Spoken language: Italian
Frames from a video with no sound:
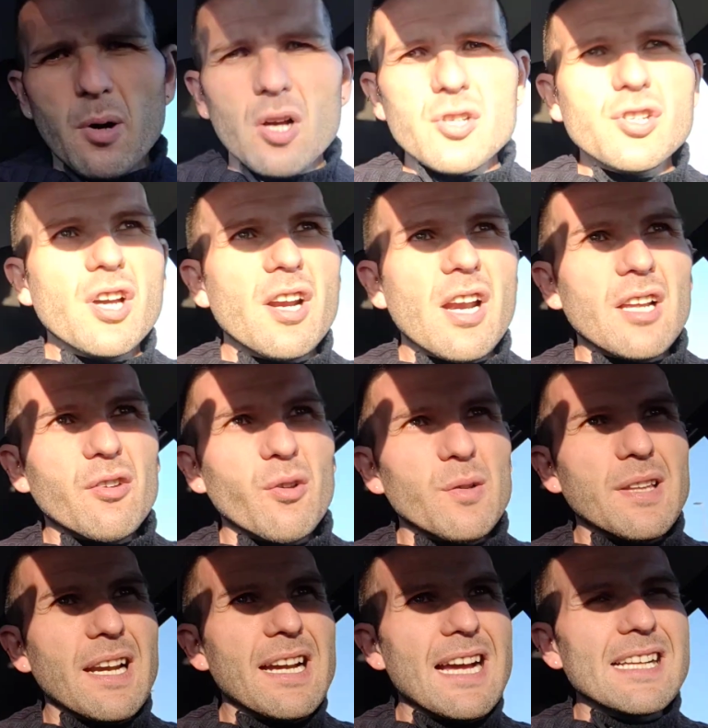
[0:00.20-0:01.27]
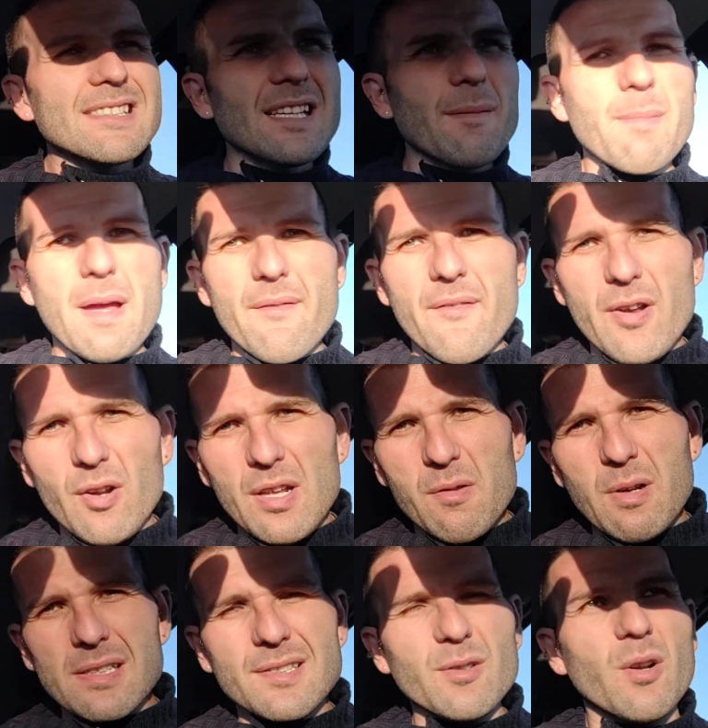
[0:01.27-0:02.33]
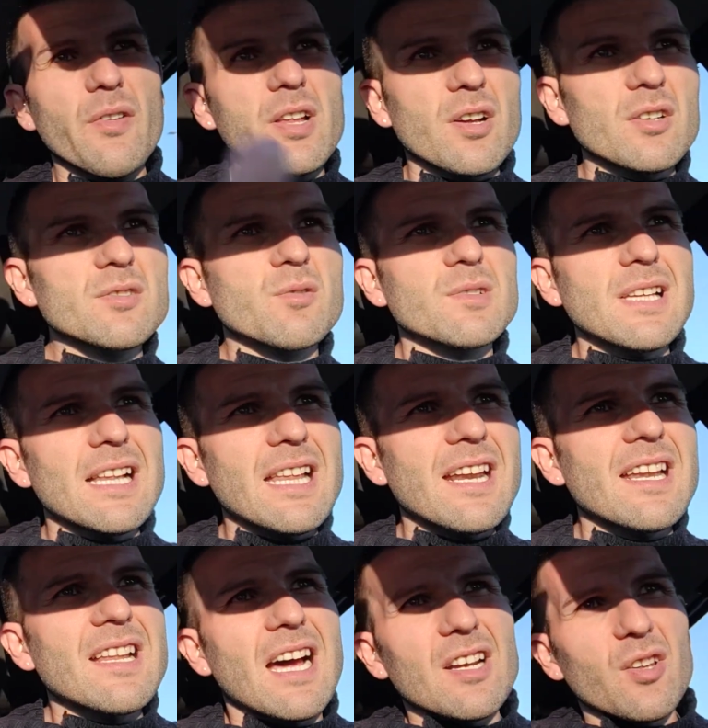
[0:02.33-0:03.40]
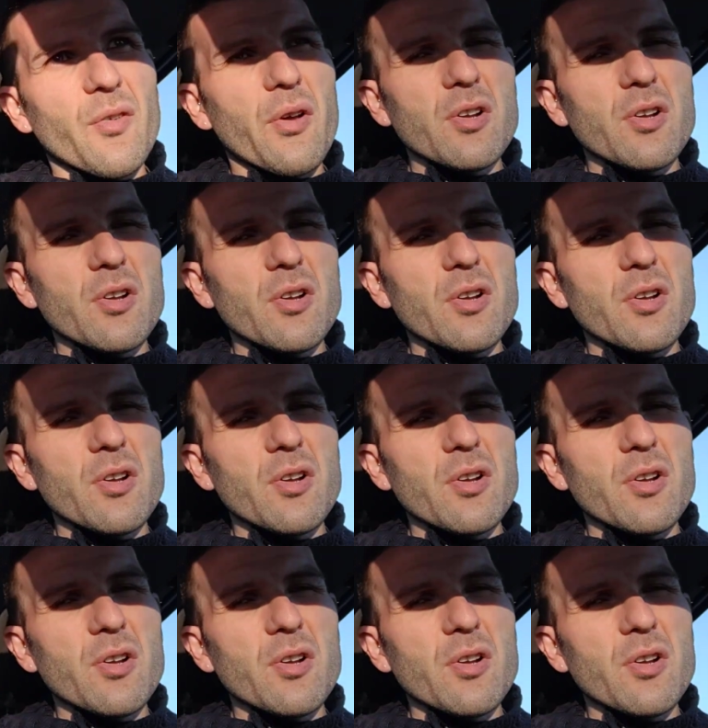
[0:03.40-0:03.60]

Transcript: Buongiorno a tutti ragazzi e benvenuti in questo nuovo video Scusate il ritardo,